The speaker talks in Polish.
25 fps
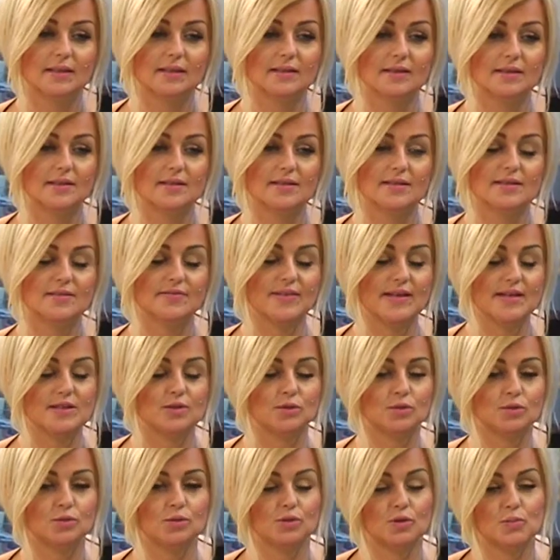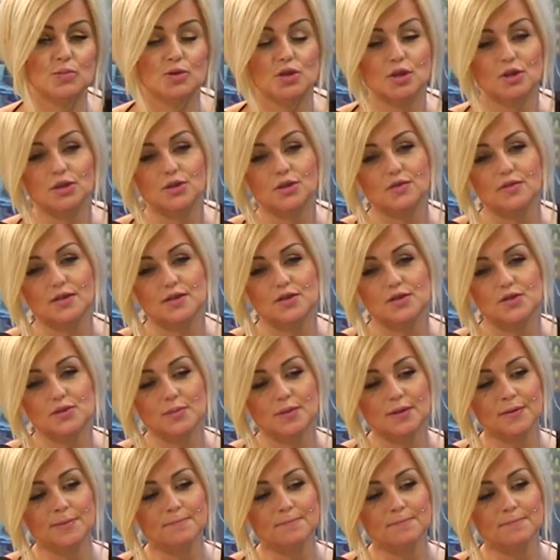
e, zwiastun, który przygotowaliśmy.